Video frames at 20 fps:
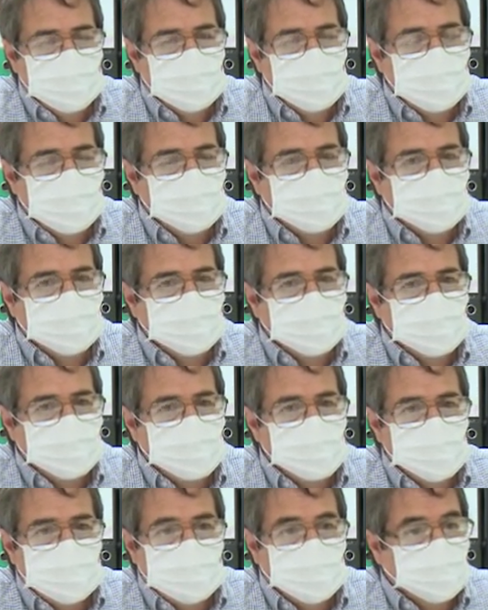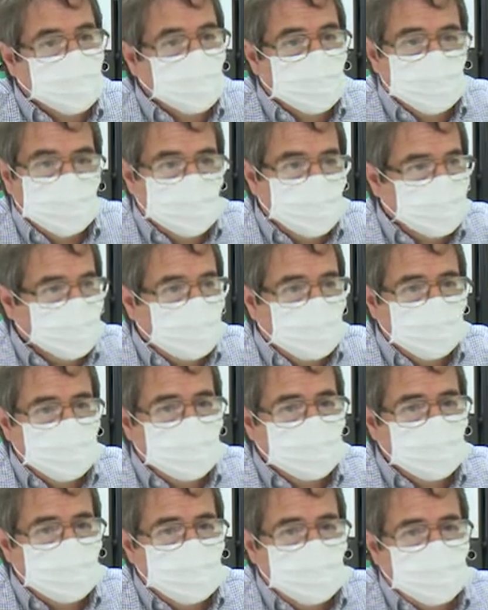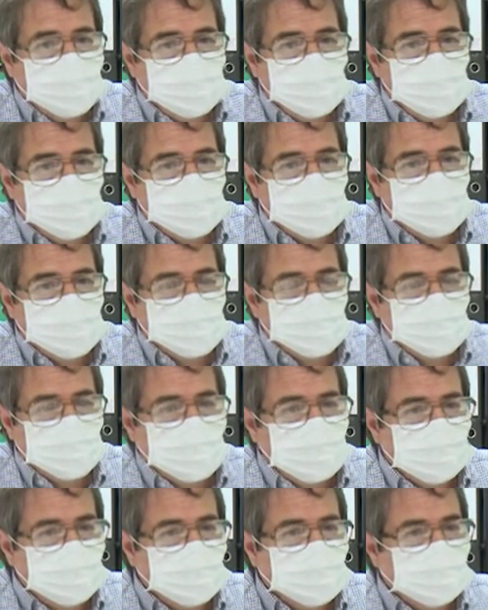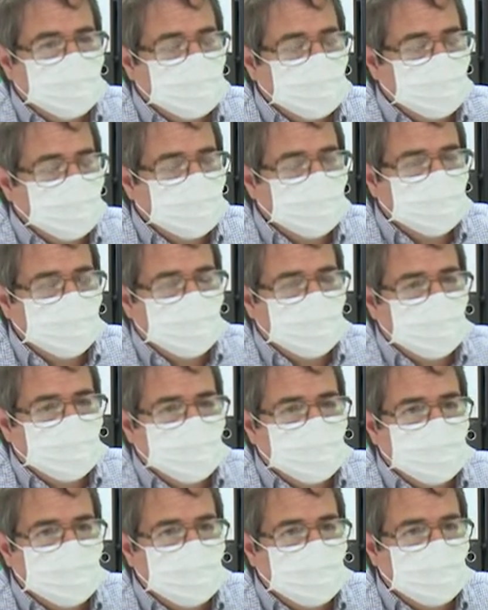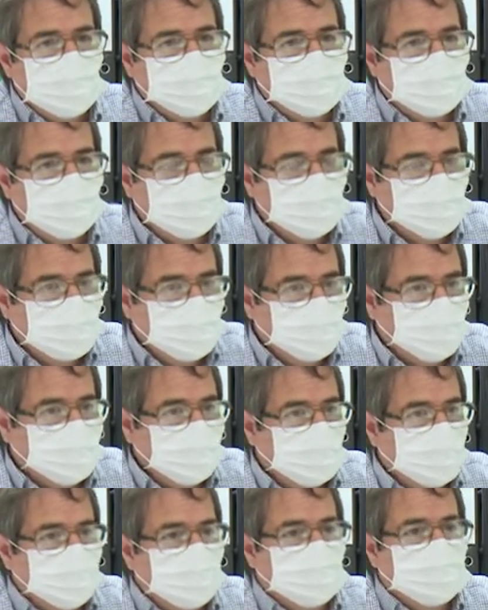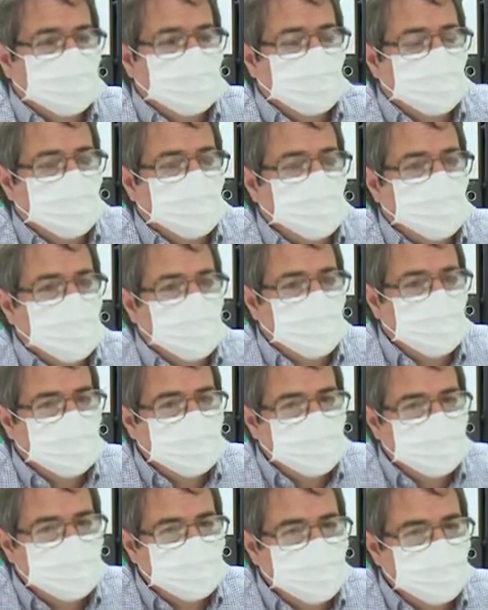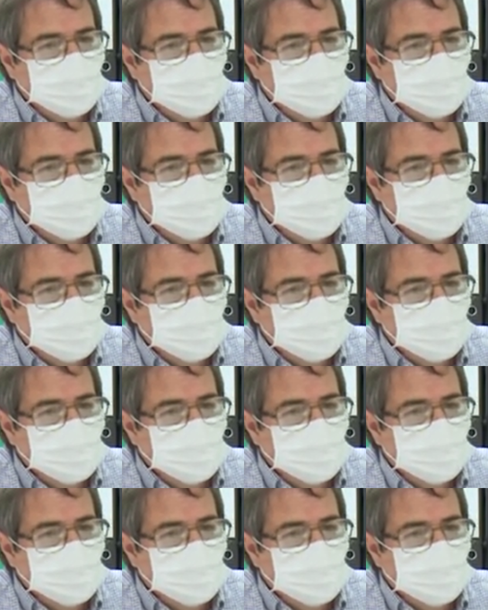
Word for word: en el sentido que los militantes del partido son gente eh, que tiene que ser de ejemplo en todo momento.